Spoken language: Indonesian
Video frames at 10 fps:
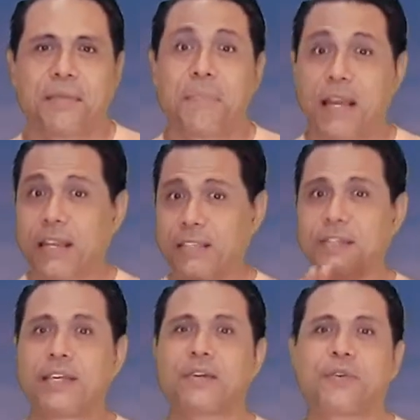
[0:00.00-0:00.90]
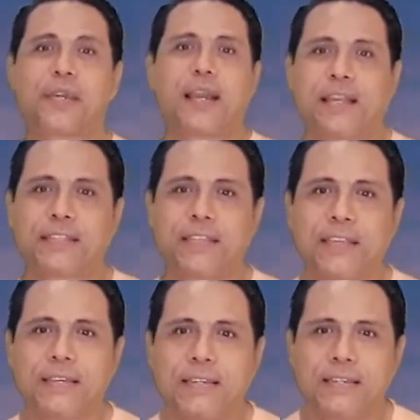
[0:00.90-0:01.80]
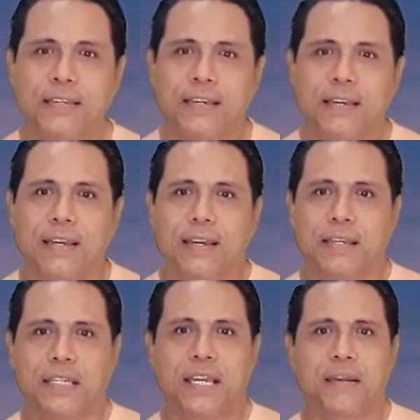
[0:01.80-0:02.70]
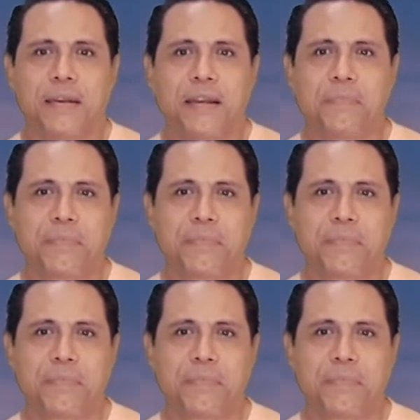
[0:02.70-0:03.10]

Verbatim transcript: Maka saudara kasih dia